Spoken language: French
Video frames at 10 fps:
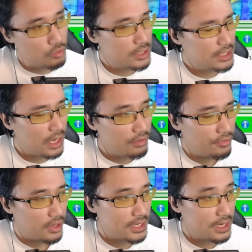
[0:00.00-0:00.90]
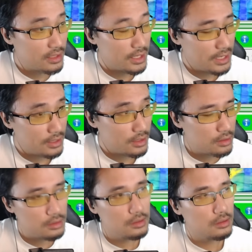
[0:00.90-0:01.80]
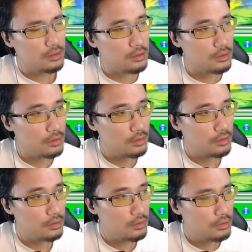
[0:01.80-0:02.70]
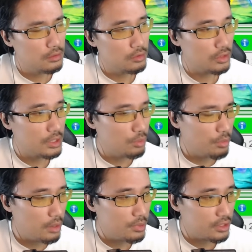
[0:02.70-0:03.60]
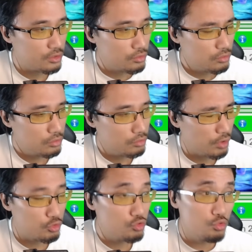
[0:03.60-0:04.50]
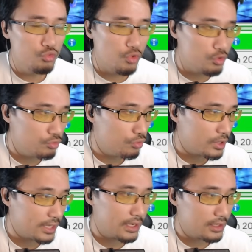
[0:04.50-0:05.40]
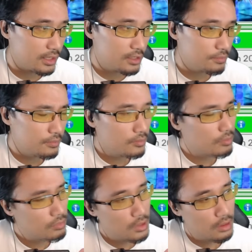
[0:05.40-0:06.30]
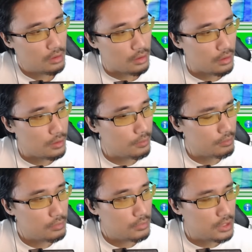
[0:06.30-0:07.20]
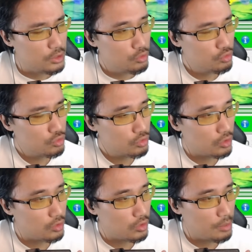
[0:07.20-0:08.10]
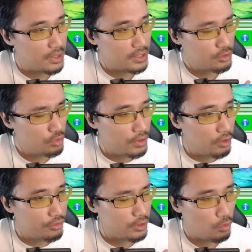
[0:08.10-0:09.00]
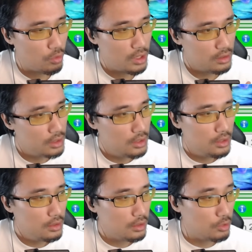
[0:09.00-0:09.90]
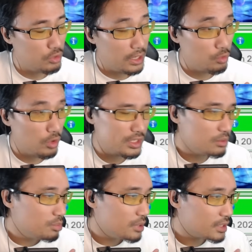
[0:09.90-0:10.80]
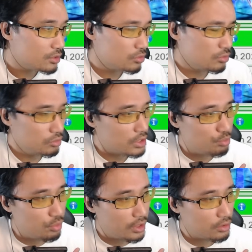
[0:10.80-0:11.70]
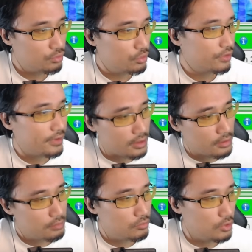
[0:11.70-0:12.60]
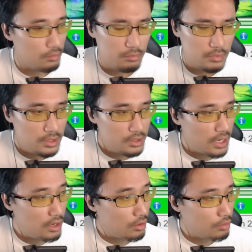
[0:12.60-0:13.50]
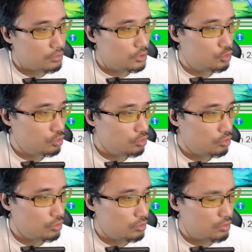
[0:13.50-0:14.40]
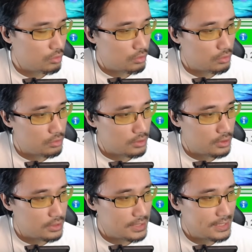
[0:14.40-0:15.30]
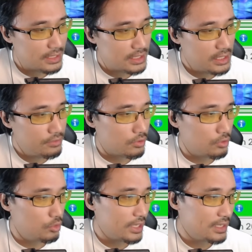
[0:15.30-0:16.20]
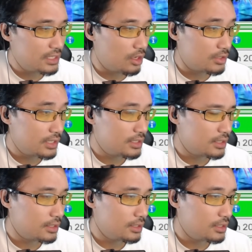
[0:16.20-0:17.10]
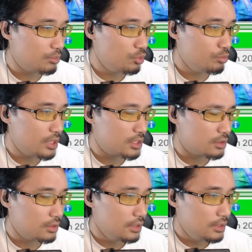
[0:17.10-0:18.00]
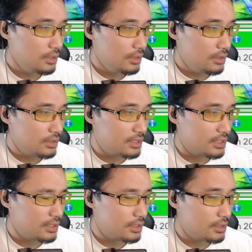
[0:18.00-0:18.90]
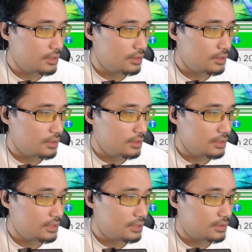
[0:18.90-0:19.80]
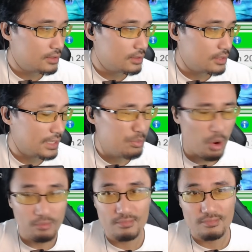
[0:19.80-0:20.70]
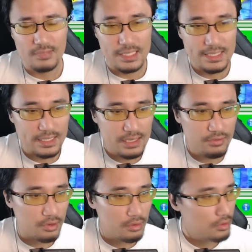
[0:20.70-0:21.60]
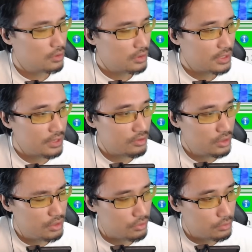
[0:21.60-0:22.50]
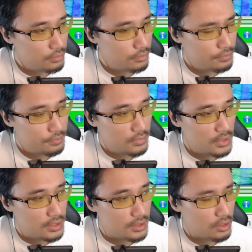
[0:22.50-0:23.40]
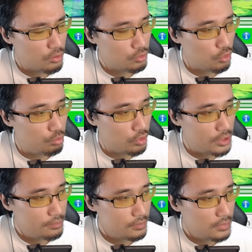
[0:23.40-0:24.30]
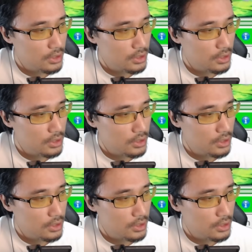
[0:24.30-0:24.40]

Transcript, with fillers: Donc si tu arrives à faire 4 et 4 euh, lors des premières apparitions, enfin juste une fois, une fois 4 attaques, euh, les deux autres apparitions, il va lancer trois, Et donc à la troisième apparition, il pourrait être full stack. Voilà. Alors, le... il désactive le carnage. Alors ça, c'est un peu dommage. Hein. C'est... Ça dépend. Il désactive qu'un seul niveau. C'est contre Broly.